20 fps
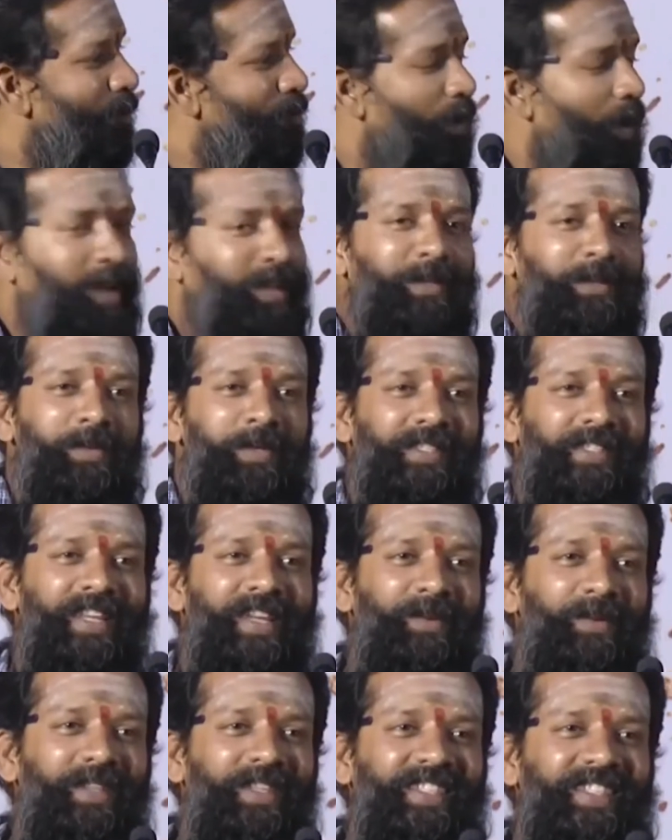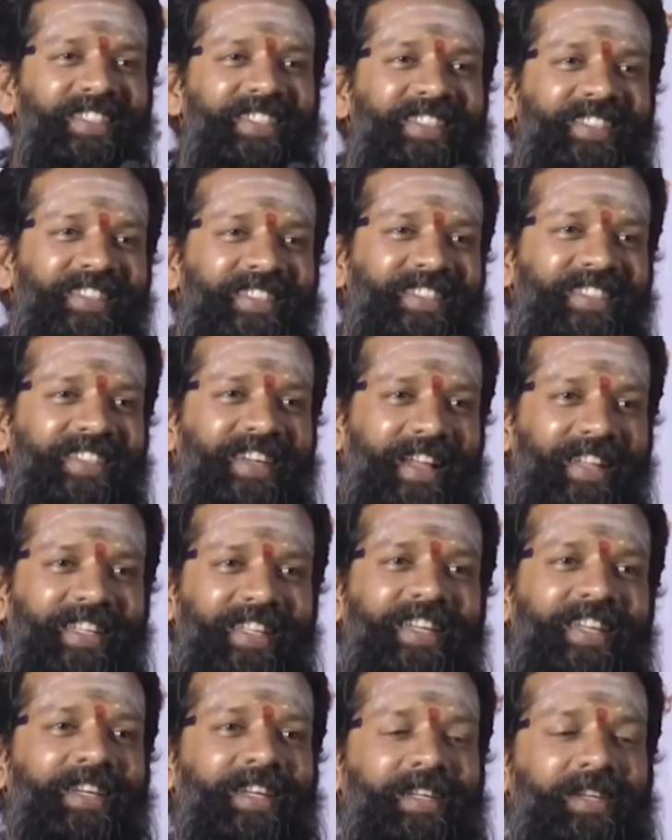பார்த்திபன் சார் வந்து கதை
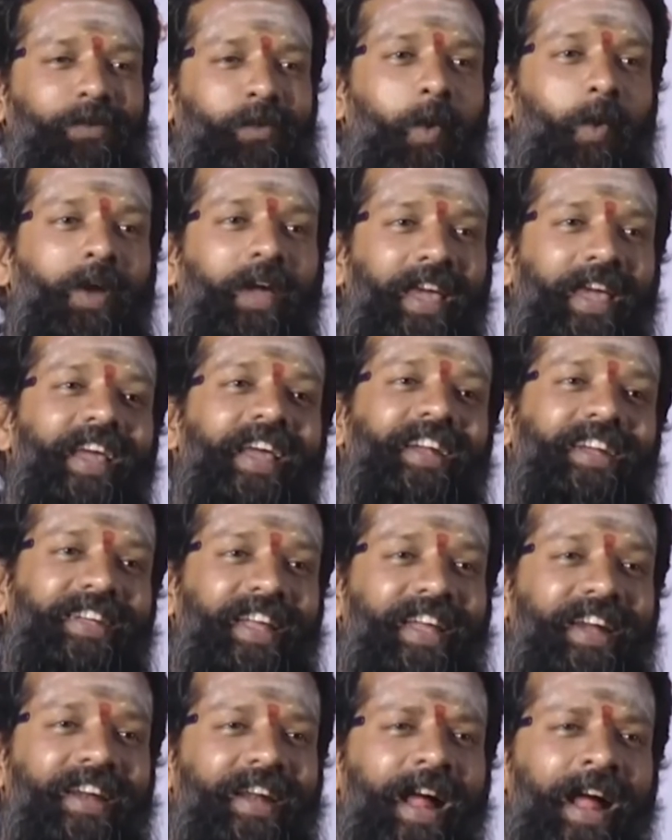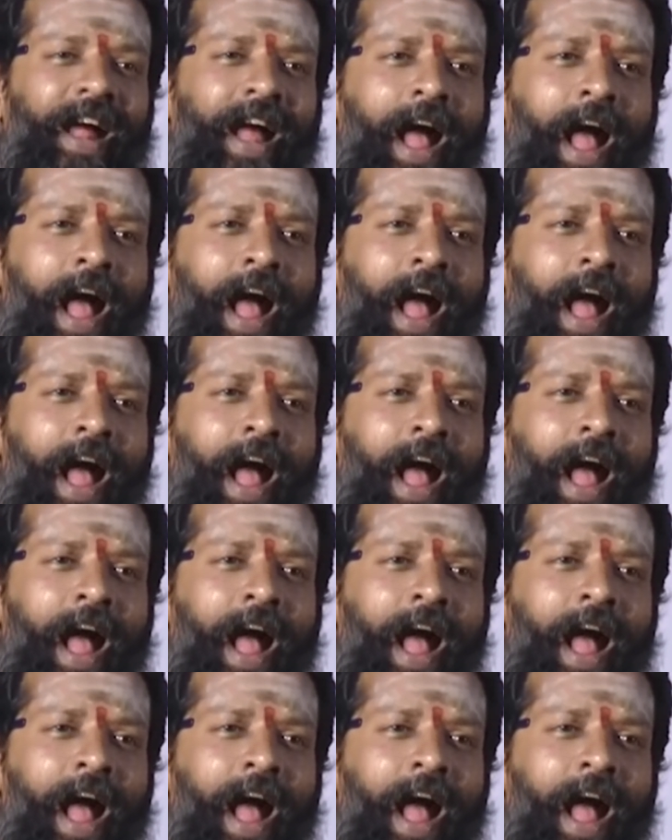ஓகேன்ட்டாருன்னா